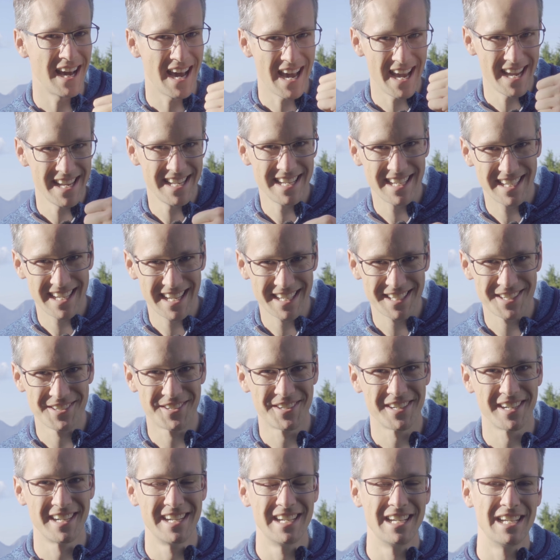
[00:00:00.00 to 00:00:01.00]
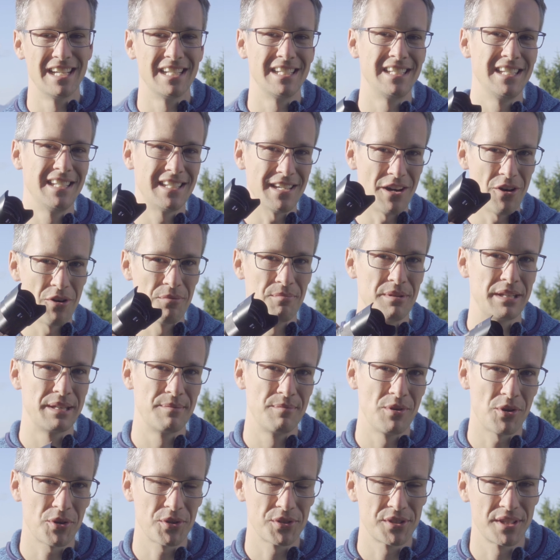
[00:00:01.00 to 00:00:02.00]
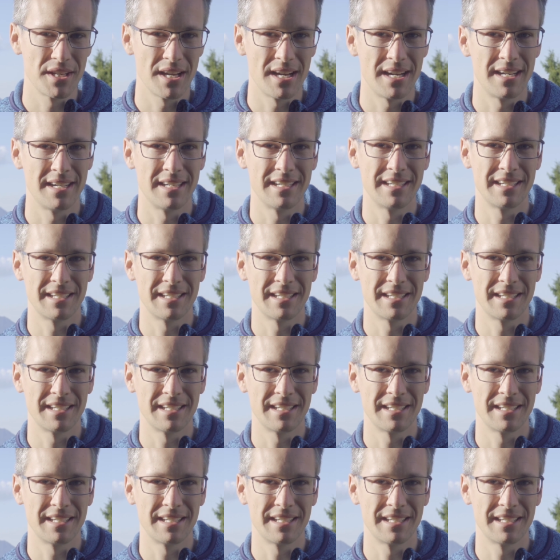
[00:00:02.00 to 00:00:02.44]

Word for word: Eine geht noch, die ich auch mit dem Loxia